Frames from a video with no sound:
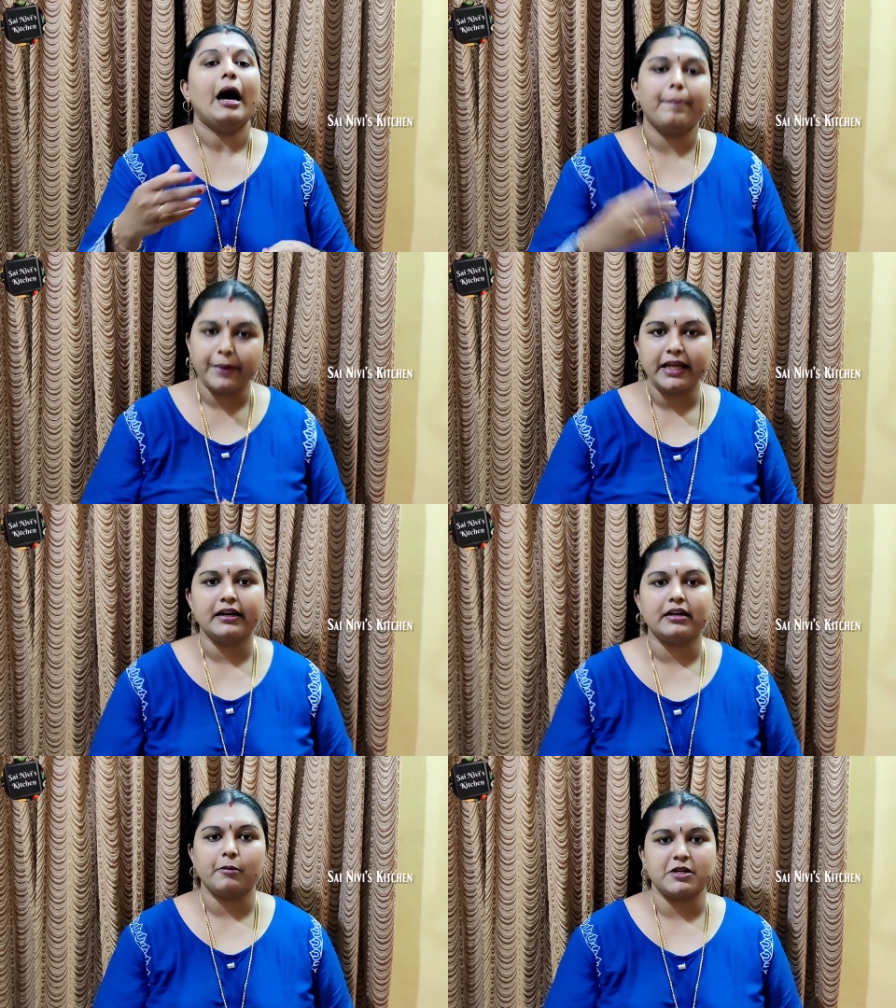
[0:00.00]
அப்படி
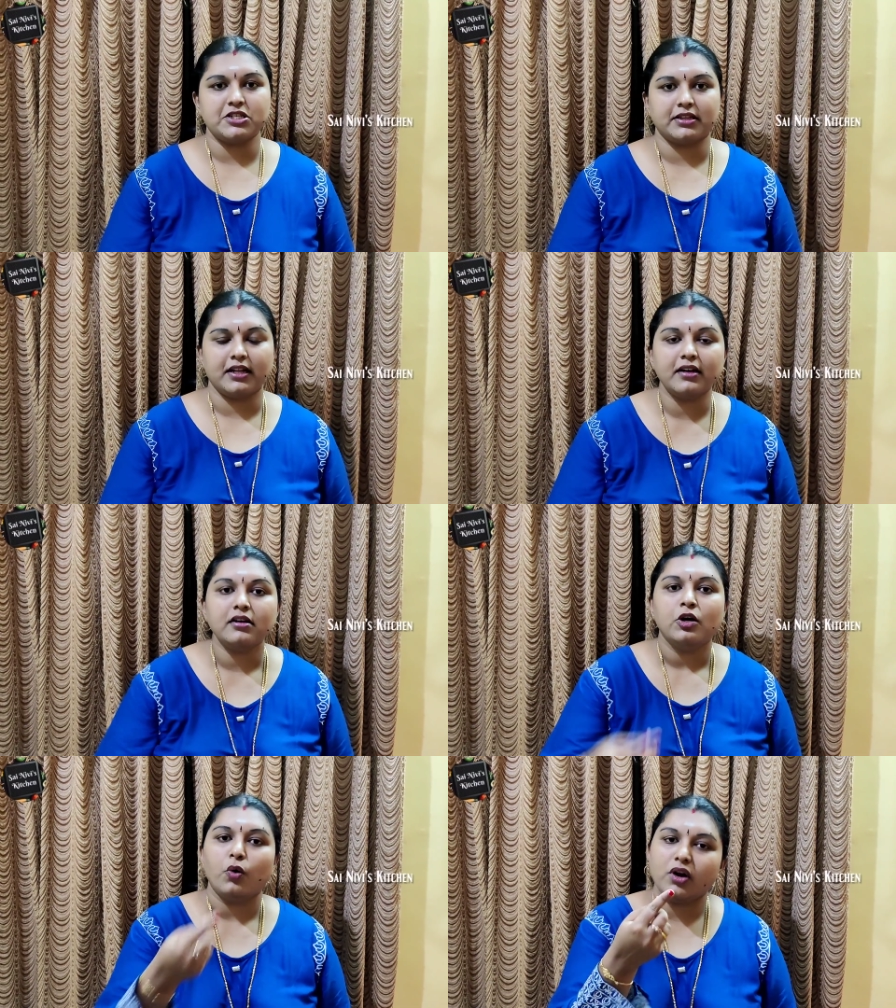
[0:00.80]
இருக்கிற பட்சத்தில்
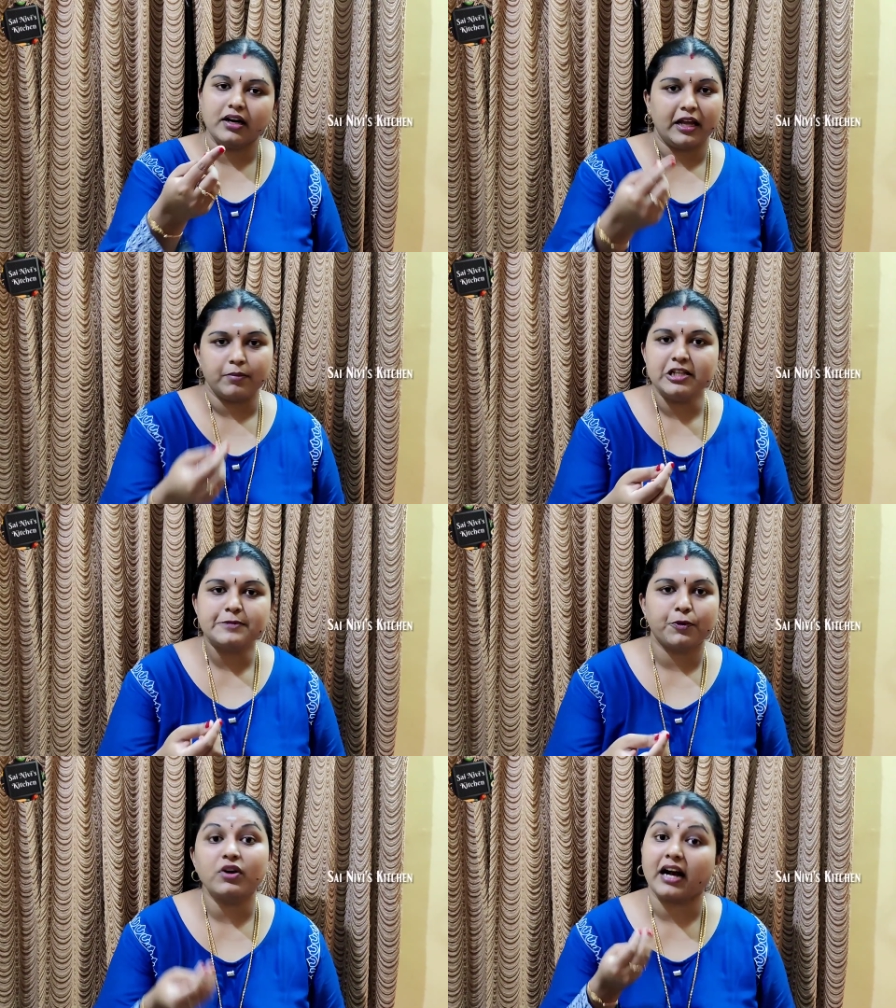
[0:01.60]
ஒரு டேபிள்
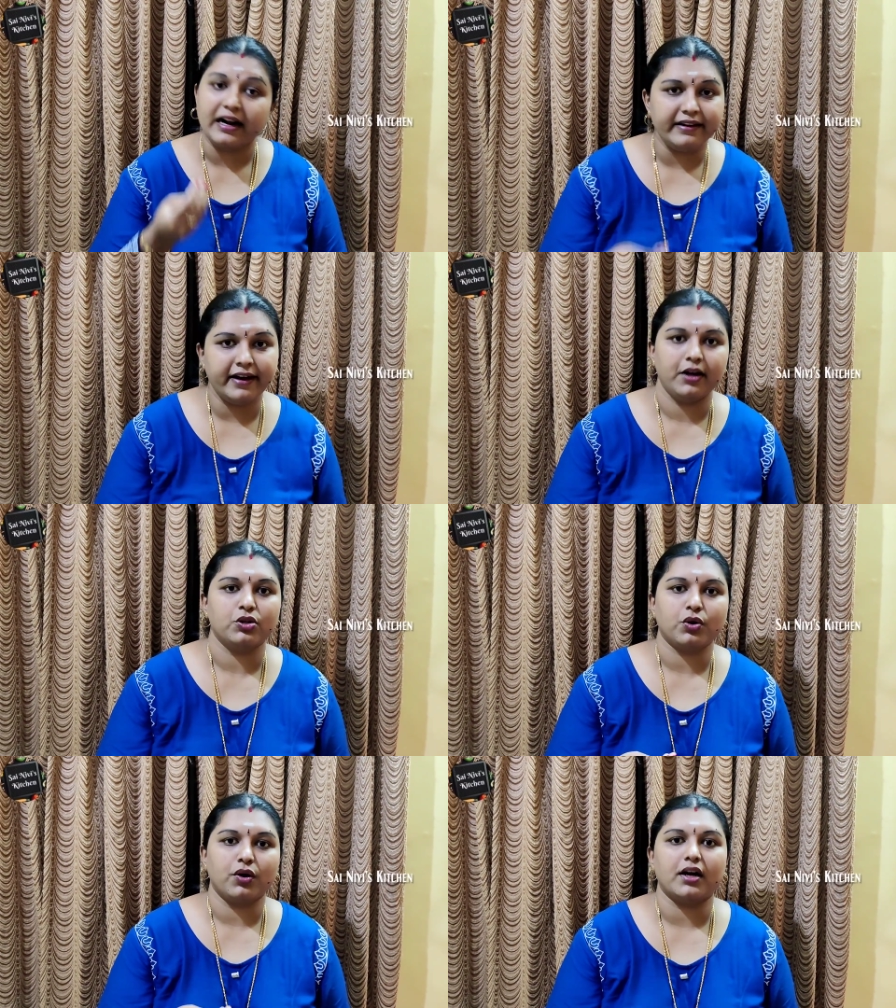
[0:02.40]
ஸ்பூன் கடுகு
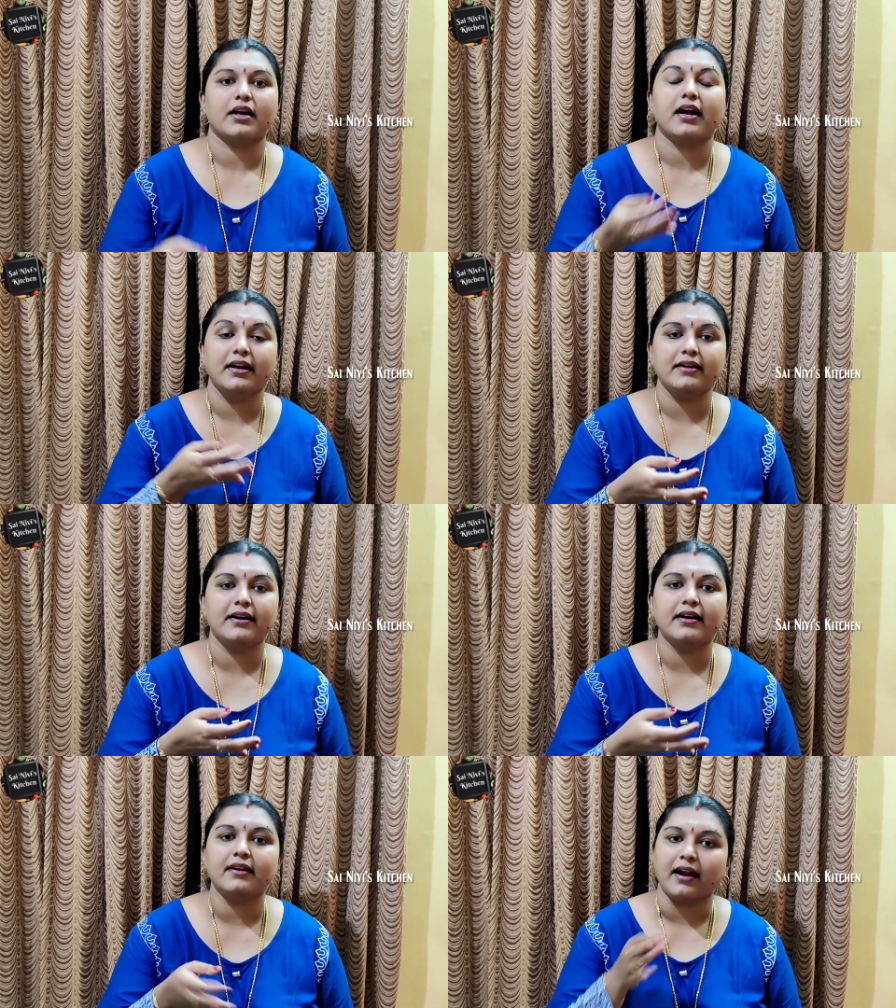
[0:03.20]
எடுத்துக்கோங்க
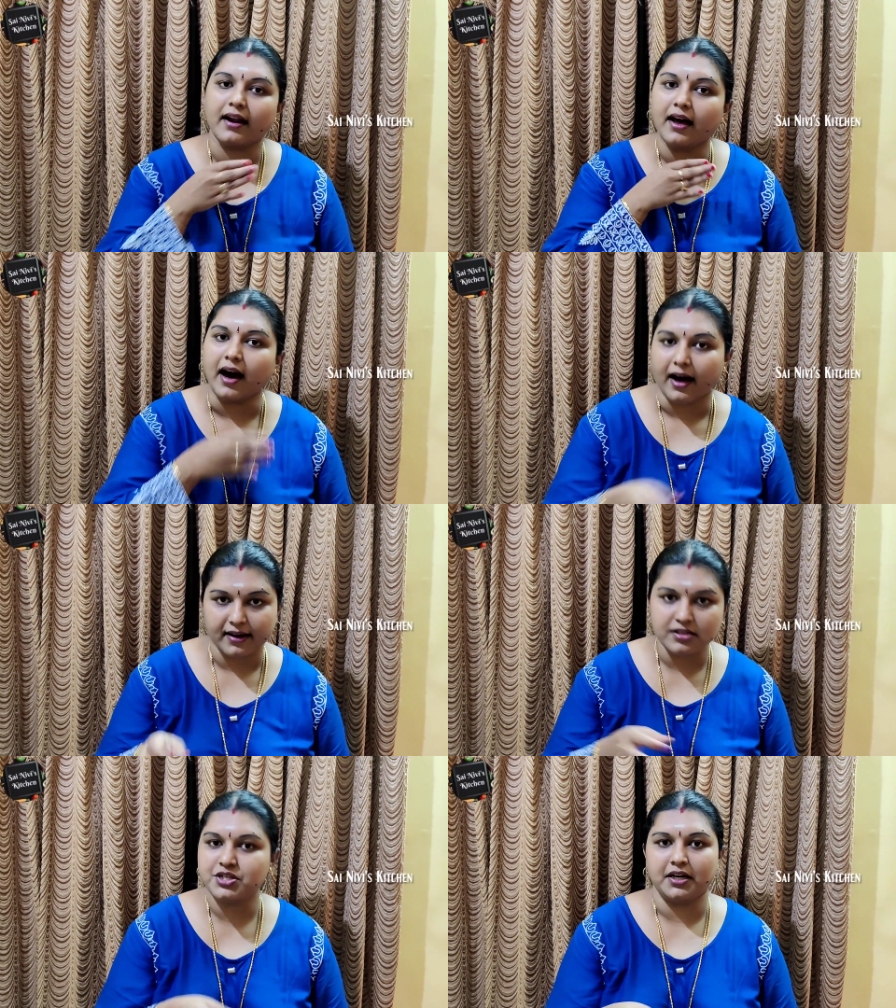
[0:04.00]
கடுகை நல்லா
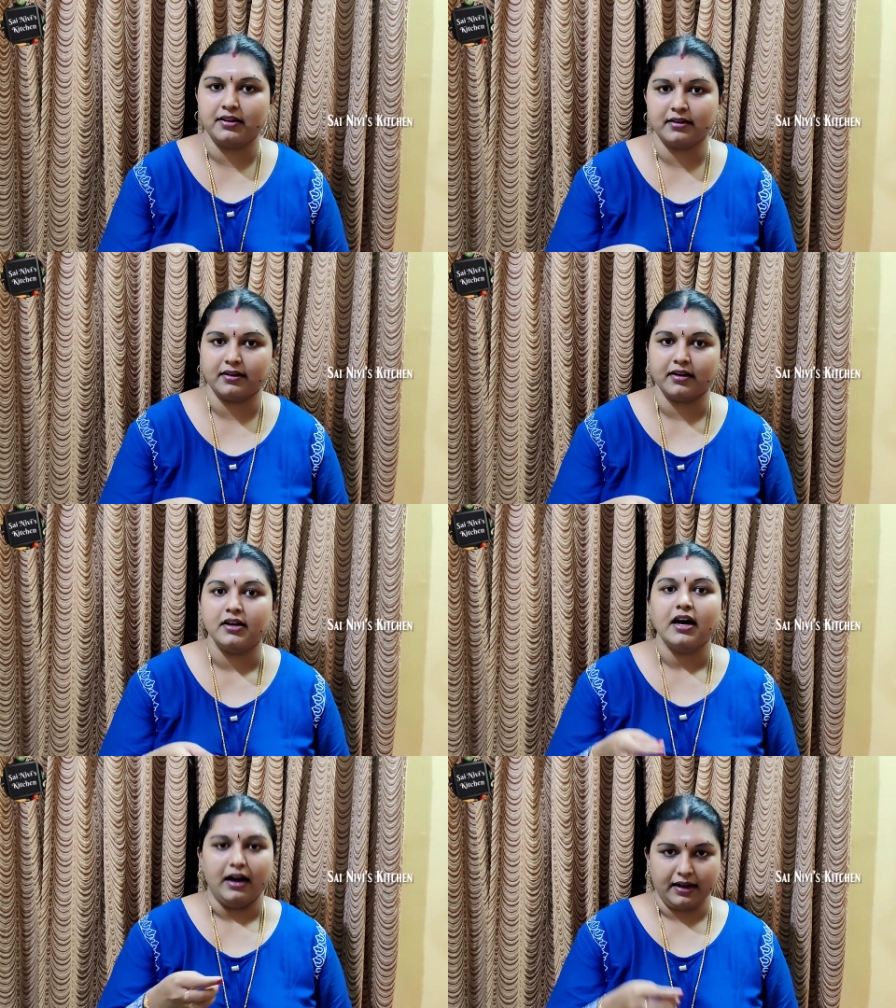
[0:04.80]
அரைச்சி எடுத்துருங்க
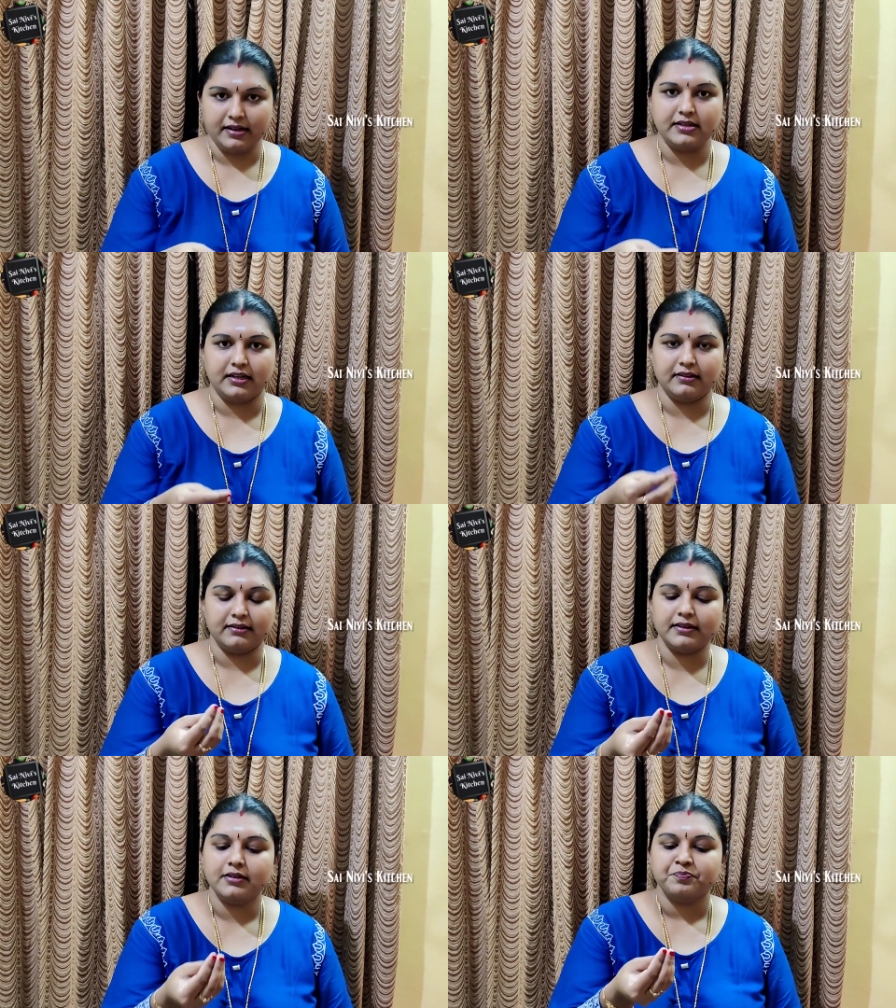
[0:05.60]
அரைச்சி
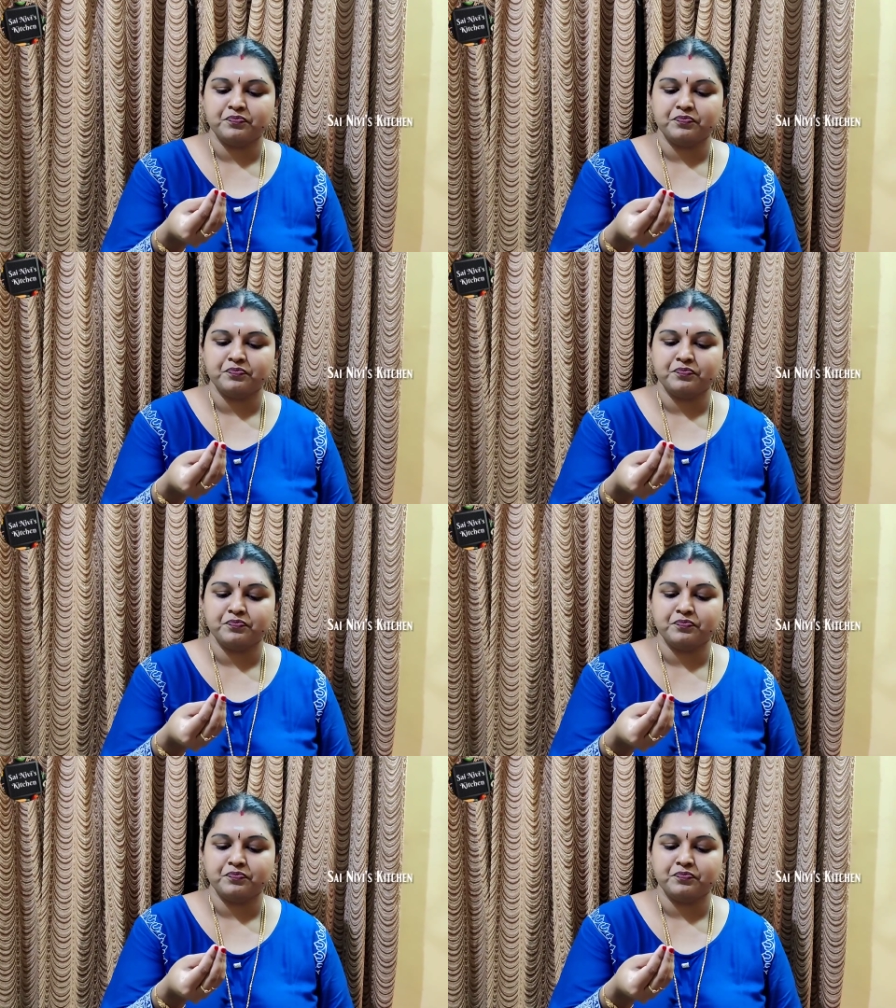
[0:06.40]
எடுத்துட்டு